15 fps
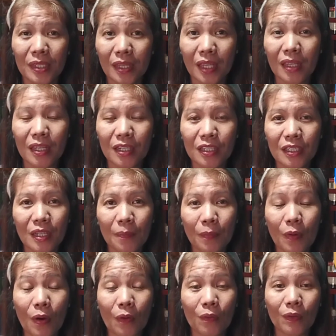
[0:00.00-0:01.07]
10 years na
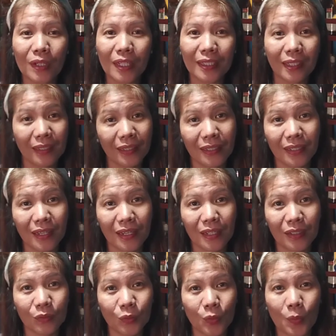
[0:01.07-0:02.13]
po akong nagtitinda
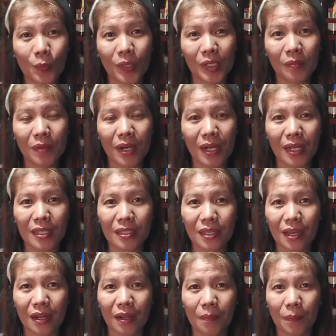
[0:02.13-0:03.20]
ng tubig mga
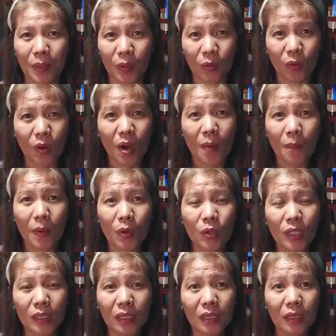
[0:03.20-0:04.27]
kasari. Pero
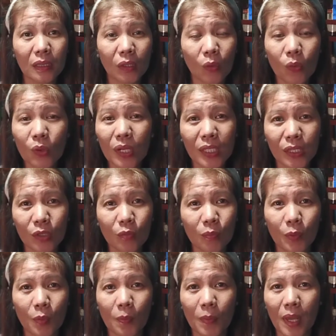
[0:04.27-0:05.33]
ulit-ulit yung
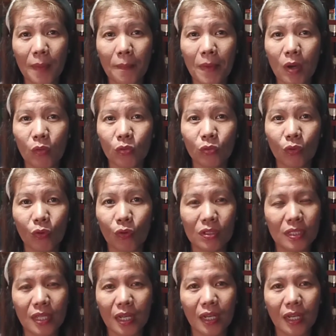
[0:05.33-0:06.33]
problema ko tungkol sa